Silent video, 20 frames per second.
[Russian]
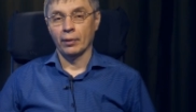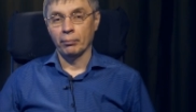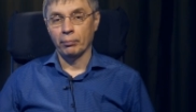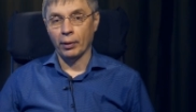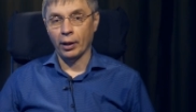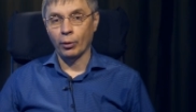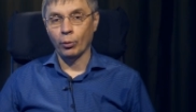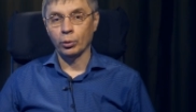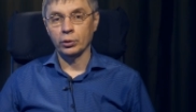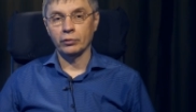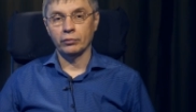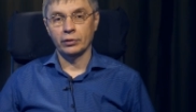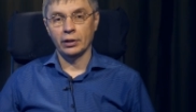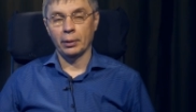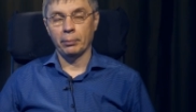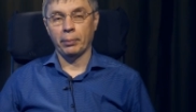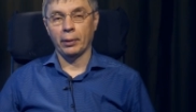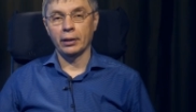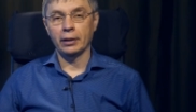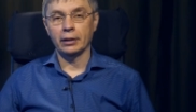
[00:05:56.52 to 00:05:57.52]
походов
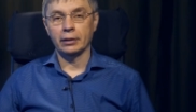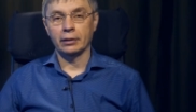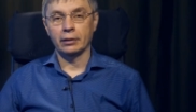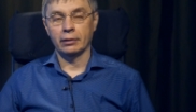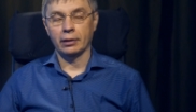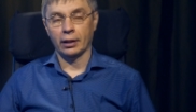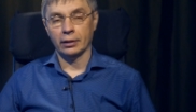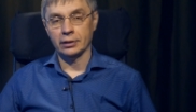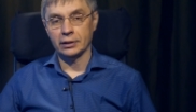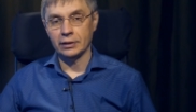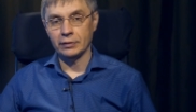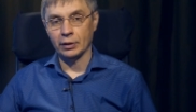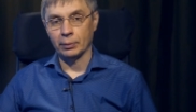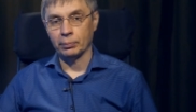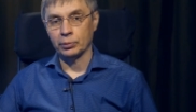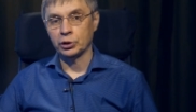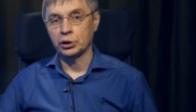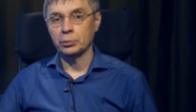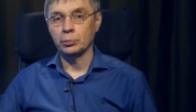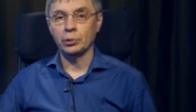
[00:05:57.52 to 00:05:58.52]
для полей трансивер.
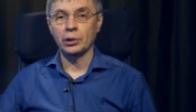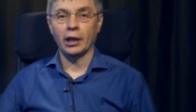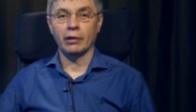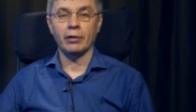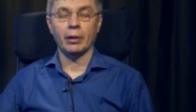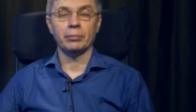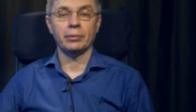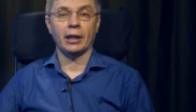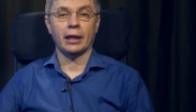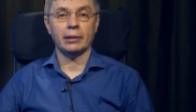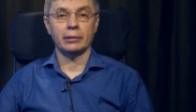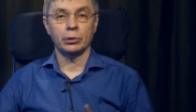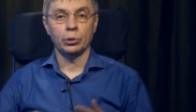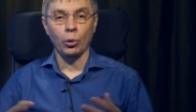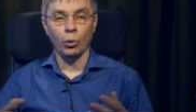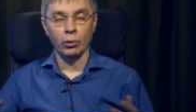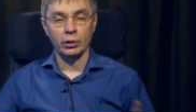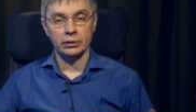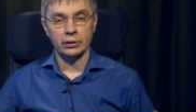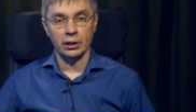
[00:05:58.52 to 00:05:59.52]
Почему я вам так
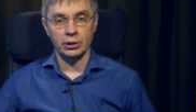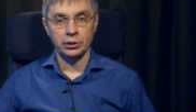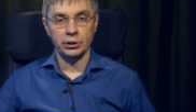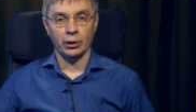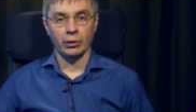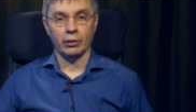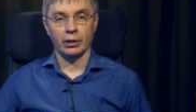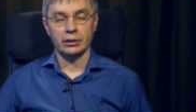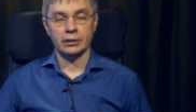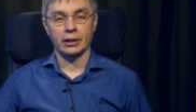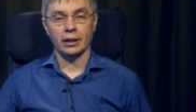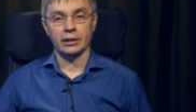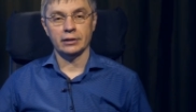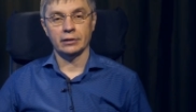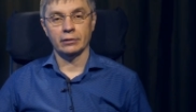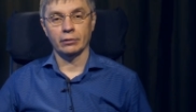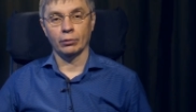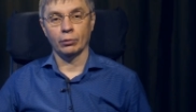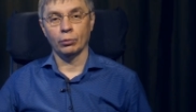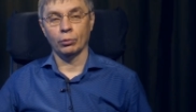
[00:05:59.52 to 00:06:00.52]
долго сначала
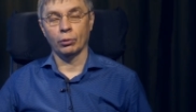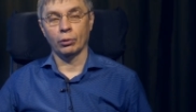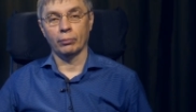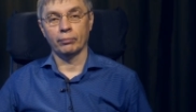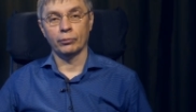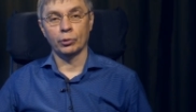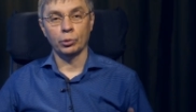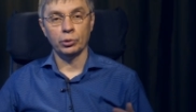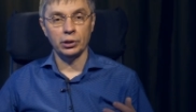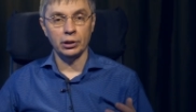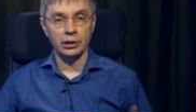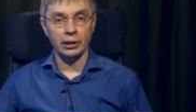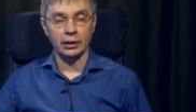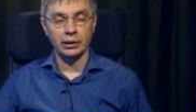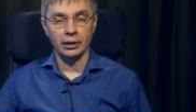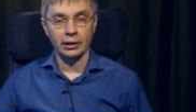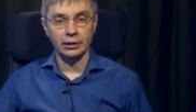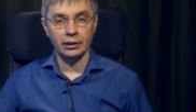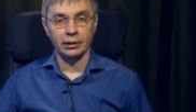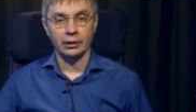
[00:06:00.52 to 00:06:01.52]
рассказывал о других
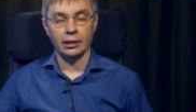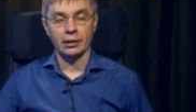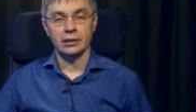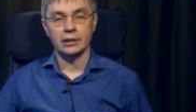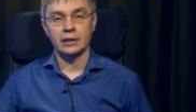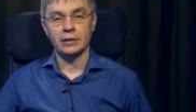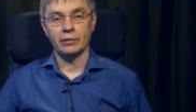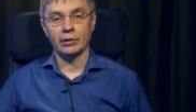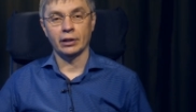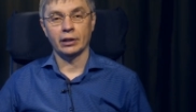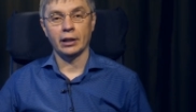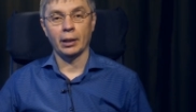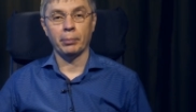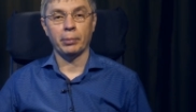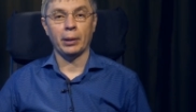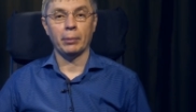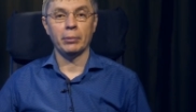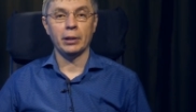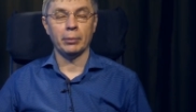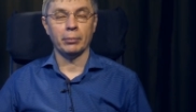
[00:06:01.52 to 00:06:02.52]
каких-то трансиверах и о
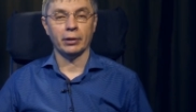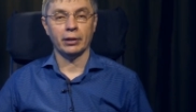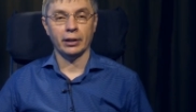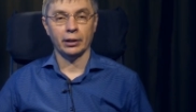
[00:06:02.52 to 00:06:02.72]
проблемах,